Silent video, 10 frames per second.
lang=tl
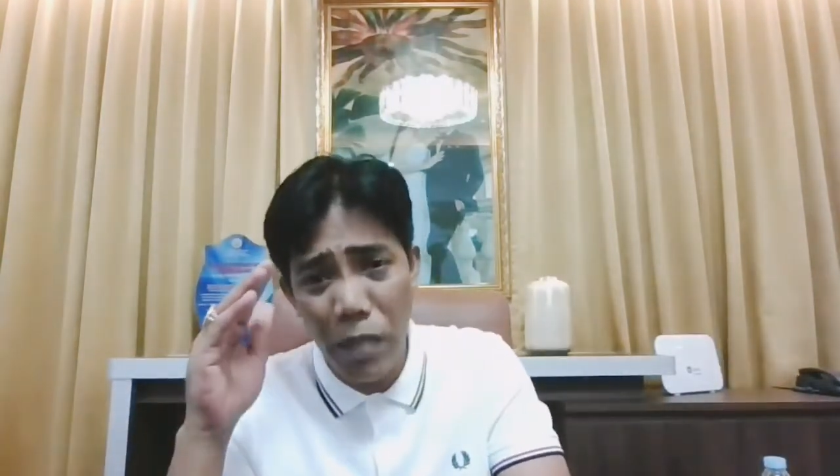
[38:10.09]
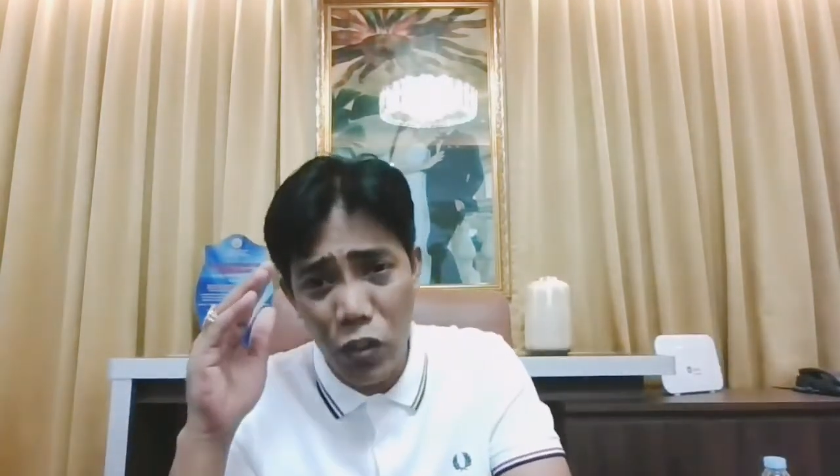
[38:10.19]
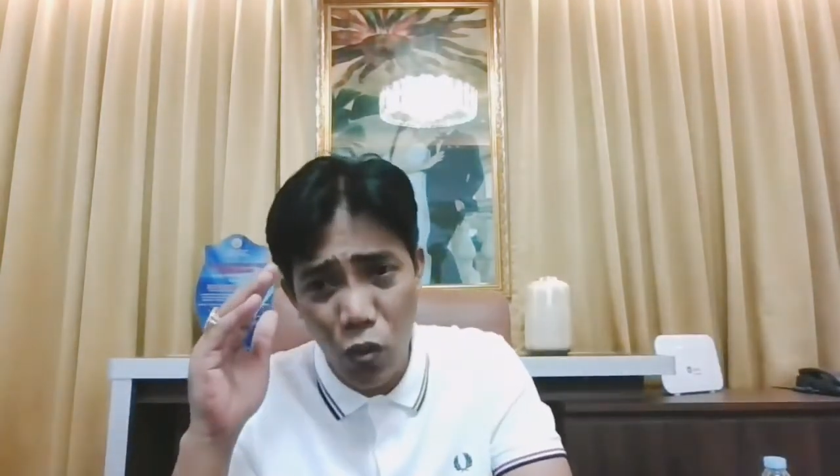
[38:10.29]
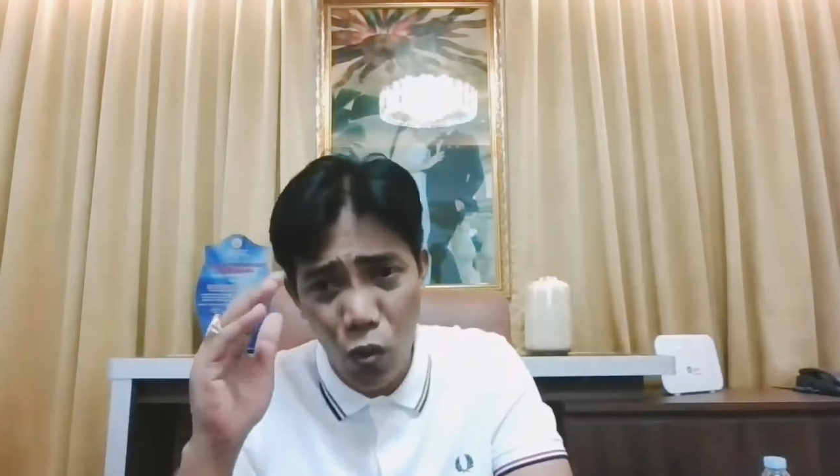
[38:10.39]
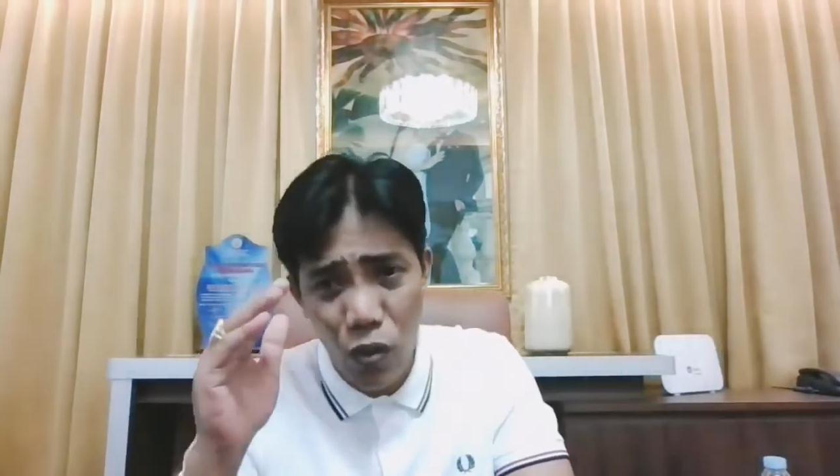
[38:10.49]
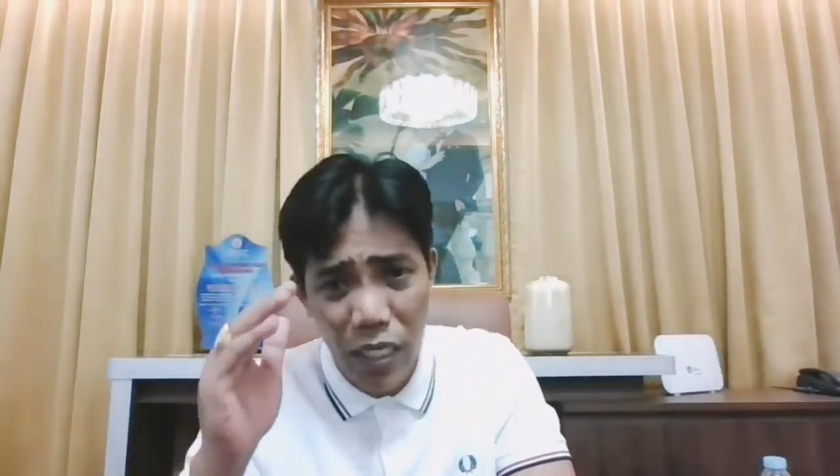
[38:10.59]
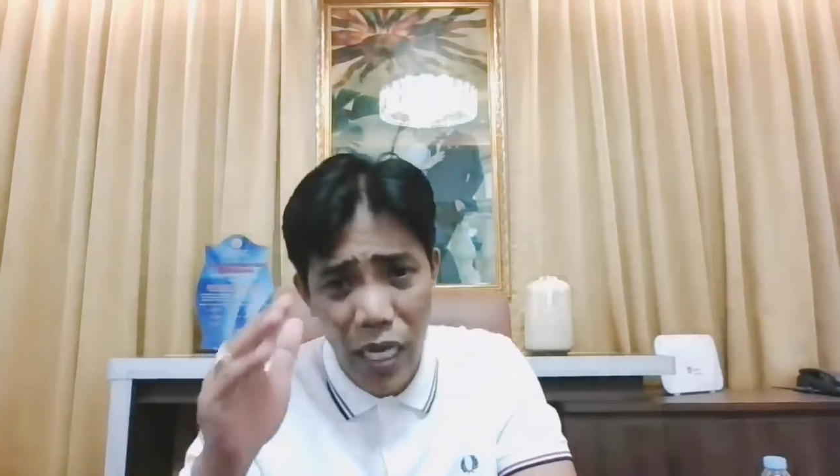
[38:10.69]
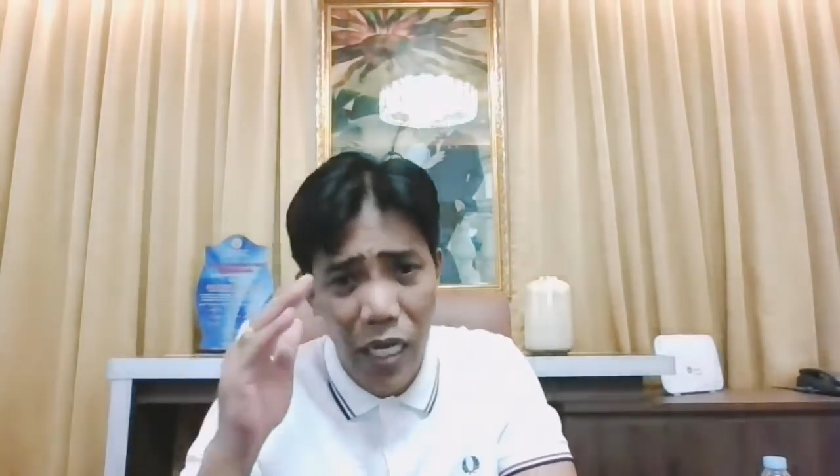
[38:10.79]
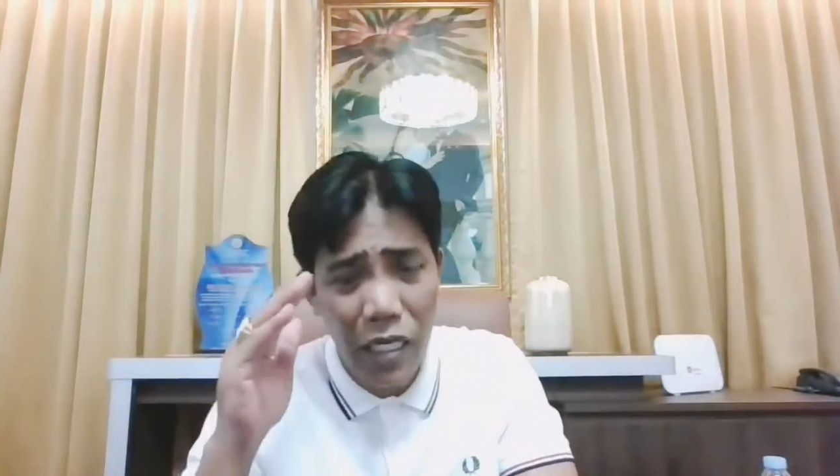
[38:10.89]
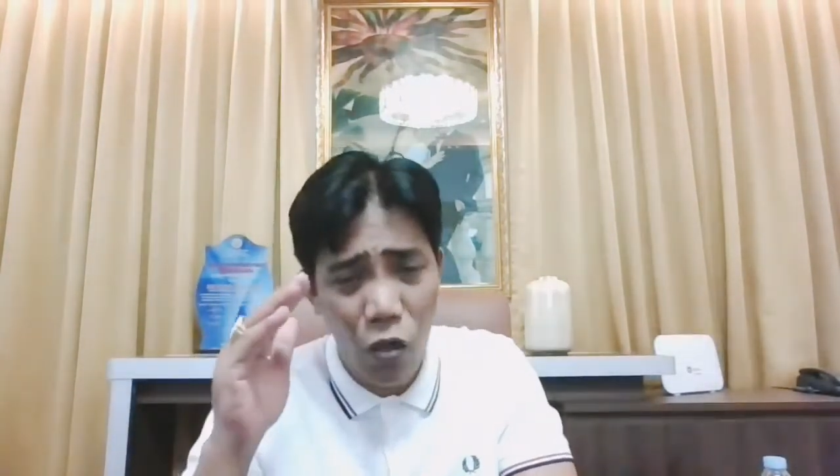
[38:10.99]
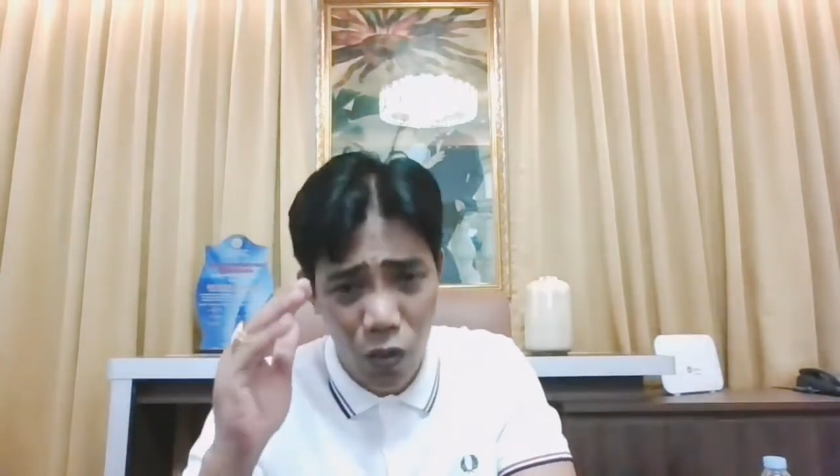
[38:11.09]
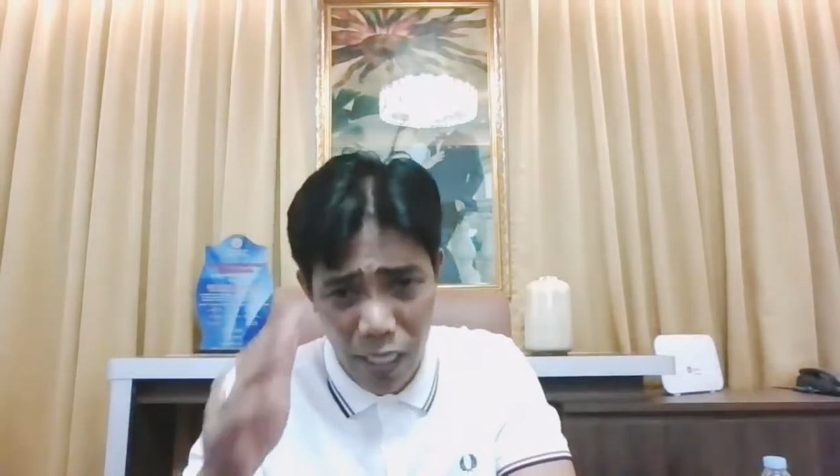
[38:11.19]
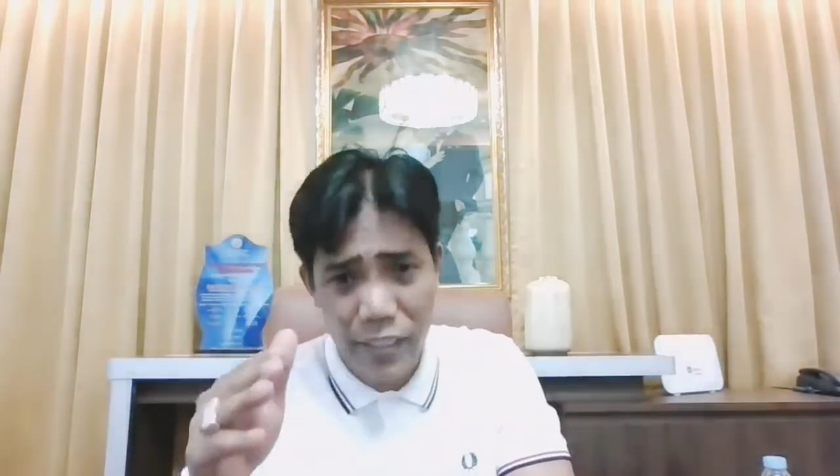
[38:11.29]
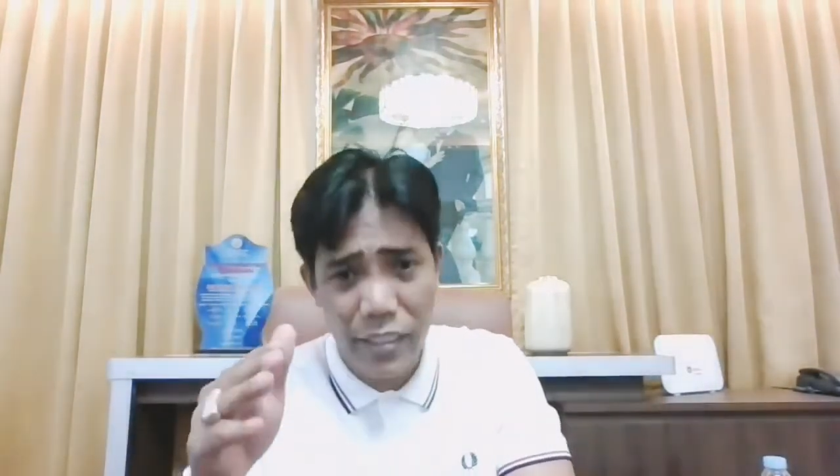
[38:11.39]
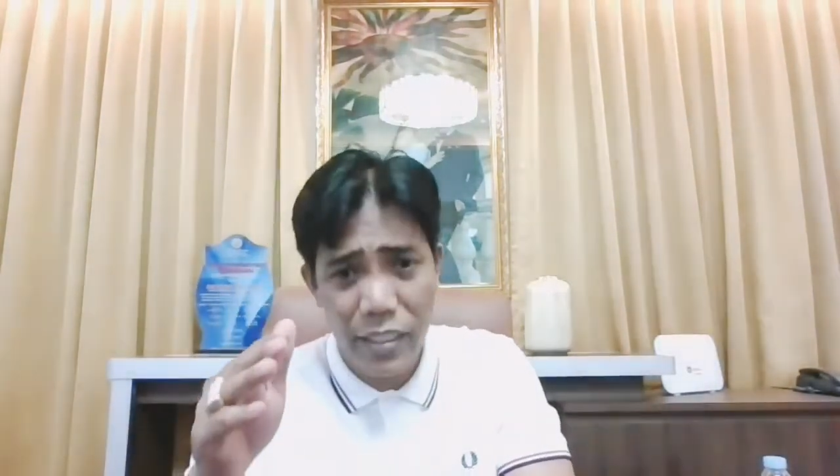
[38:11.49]
pagtuunan ng
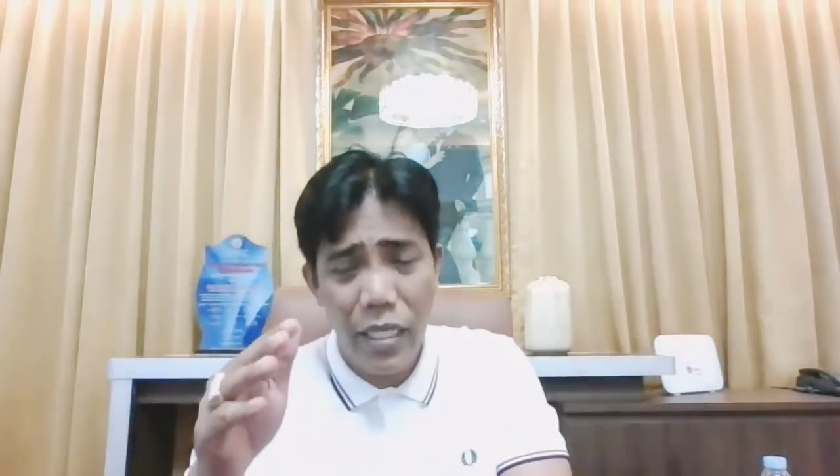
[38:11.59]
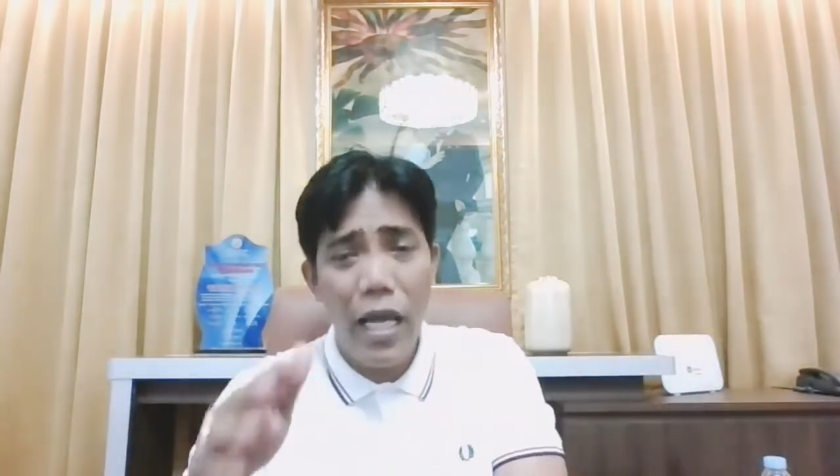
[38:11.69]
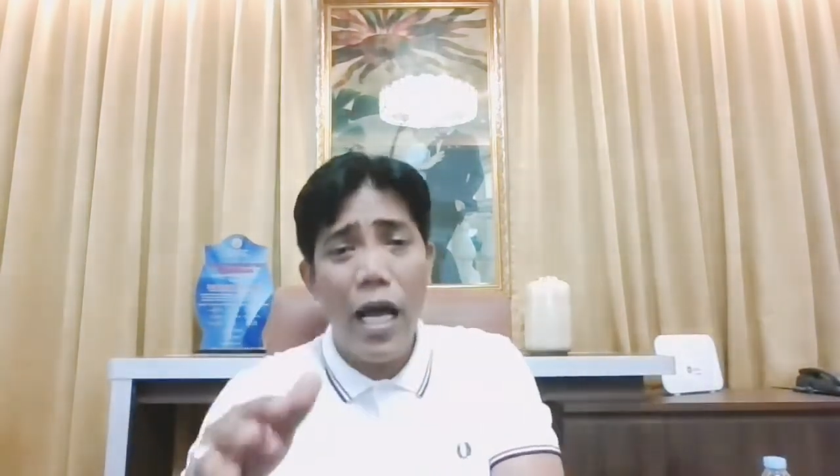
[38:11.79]
oras.